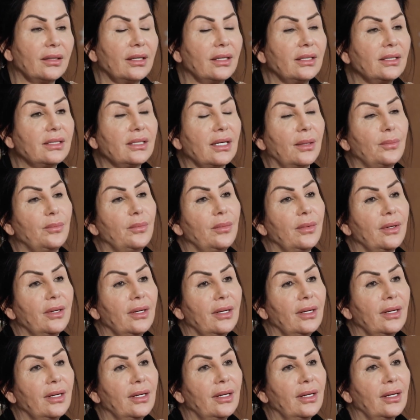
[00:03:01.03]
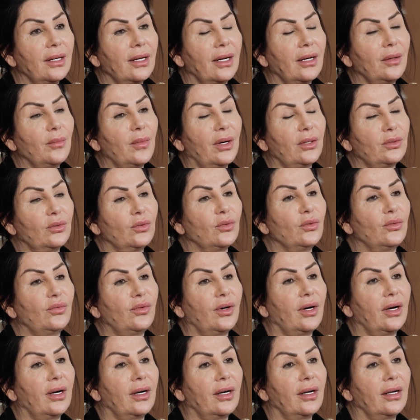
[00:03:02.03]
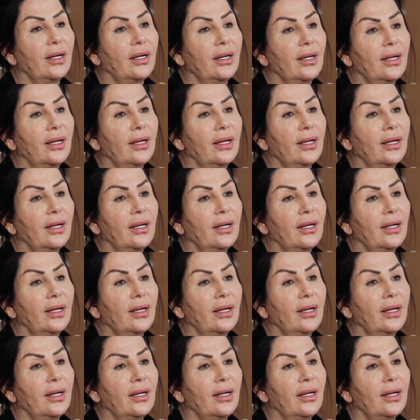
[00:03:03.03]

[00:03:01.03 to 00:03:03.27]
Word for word: تكسب المخطوفه